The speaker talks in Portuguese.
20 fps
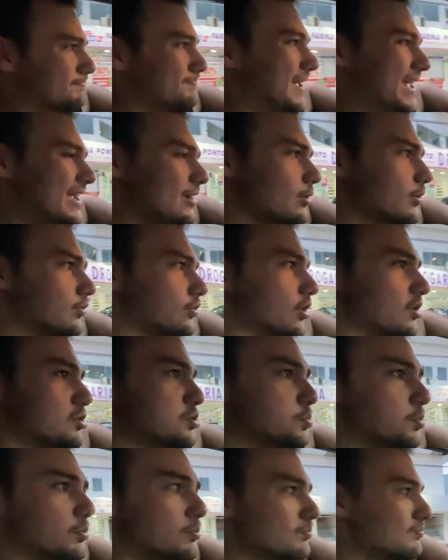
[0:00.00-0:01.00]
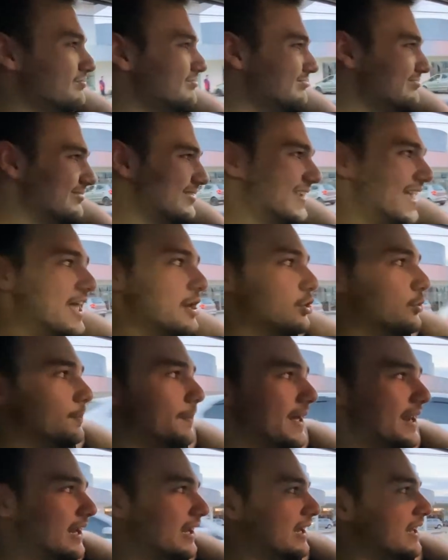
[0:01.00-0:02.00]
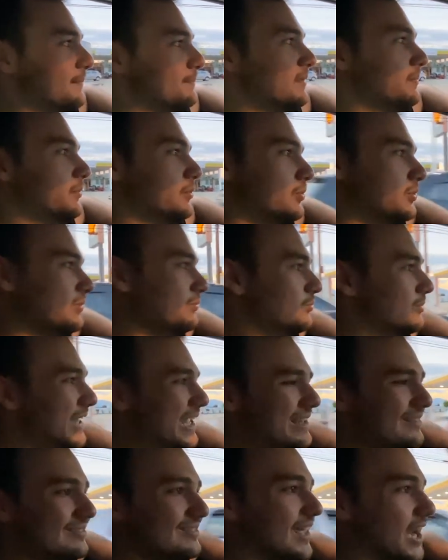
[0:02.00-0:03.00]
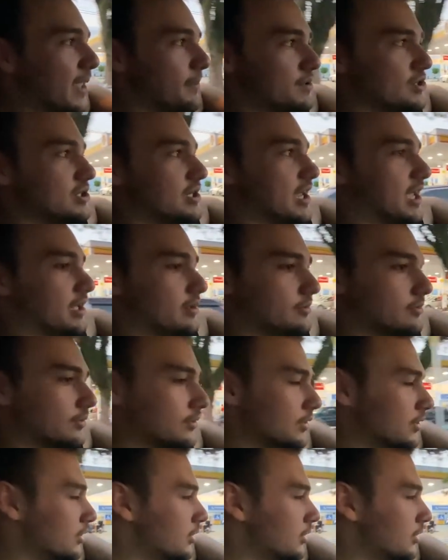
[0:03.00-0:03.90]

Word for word: Bem gostoso, tipo, sério, no paralelepípedo nem treme direito.